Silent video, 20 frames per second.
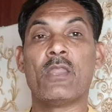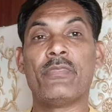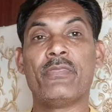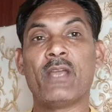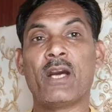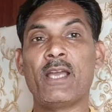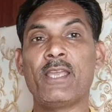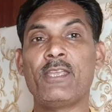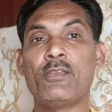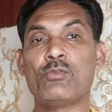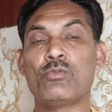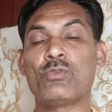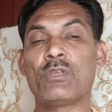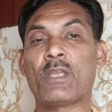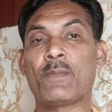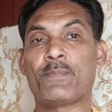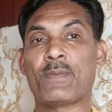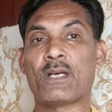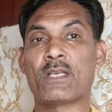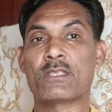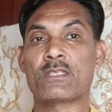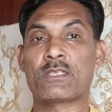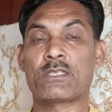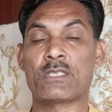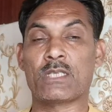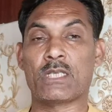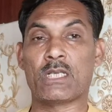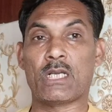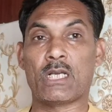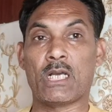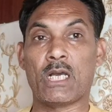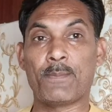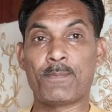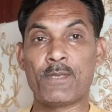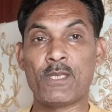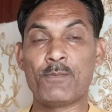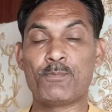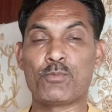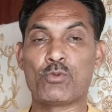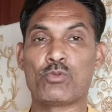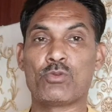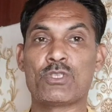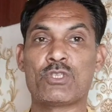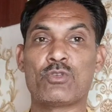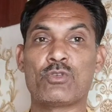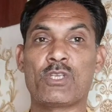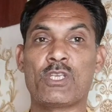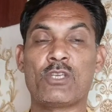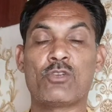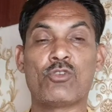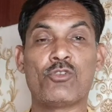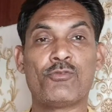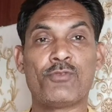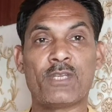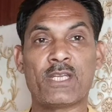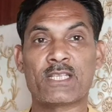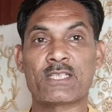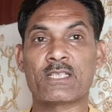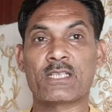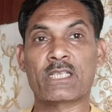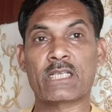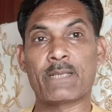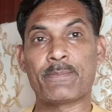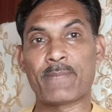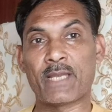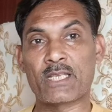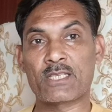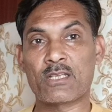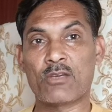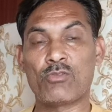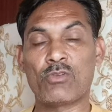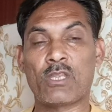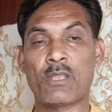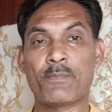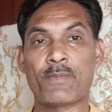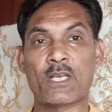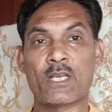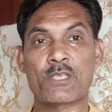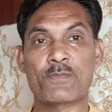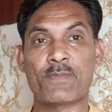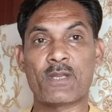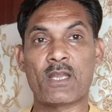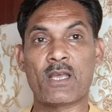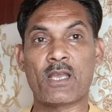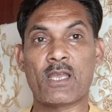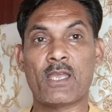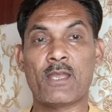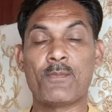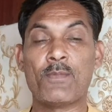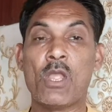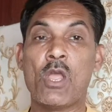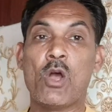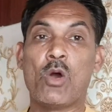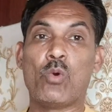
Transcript: ना ही उनके पास अपने पूर्वजों की कोई विरासत का पैसा उनके पास पड़ा है